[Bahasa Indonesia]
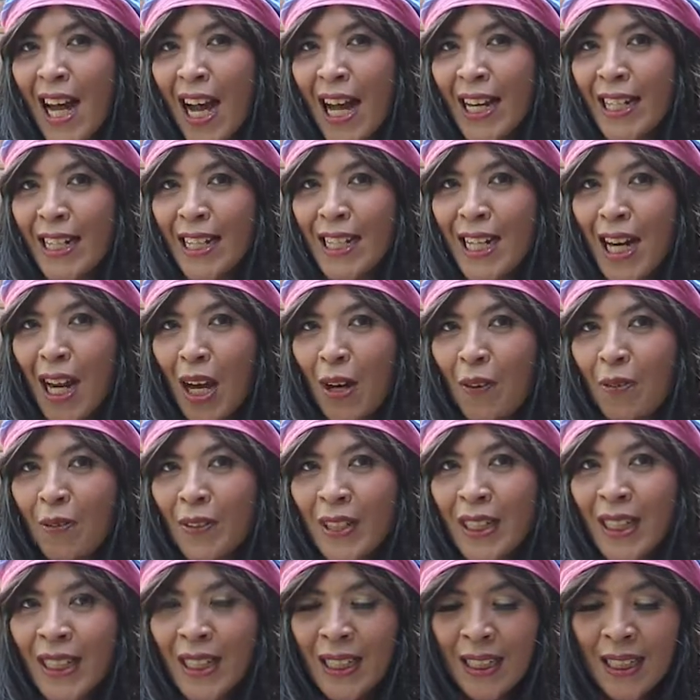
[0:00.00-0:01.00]
ada the
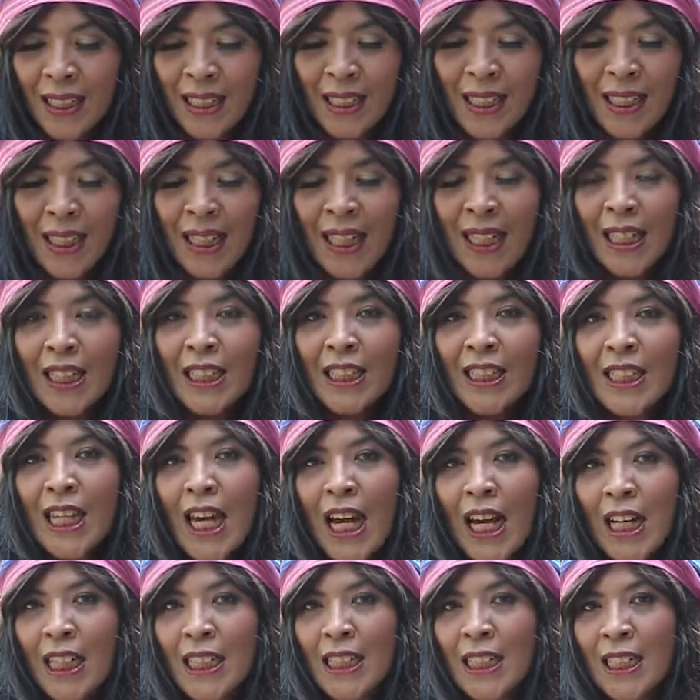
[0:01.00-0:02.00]
lover
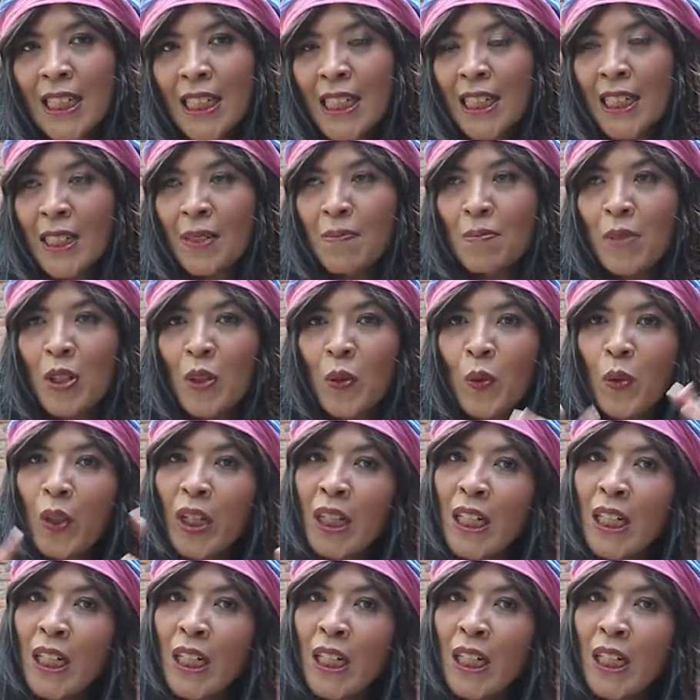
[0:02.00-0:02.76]
jadi minggu